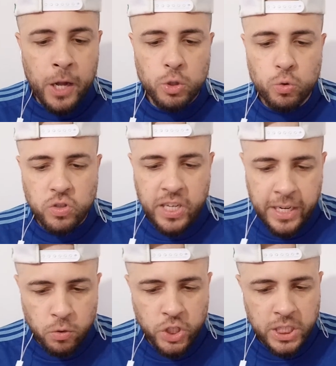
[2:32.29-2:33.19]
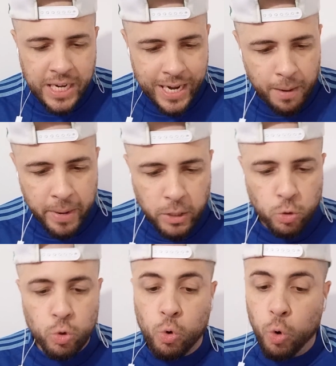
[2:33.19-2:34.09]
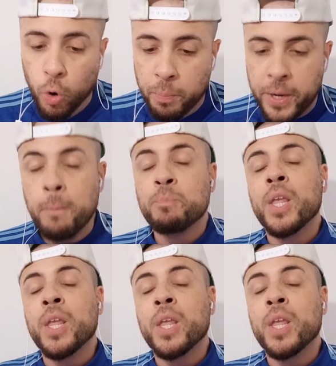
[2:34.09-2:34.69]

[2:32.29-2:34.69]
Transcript: do centro de treinamento do clube.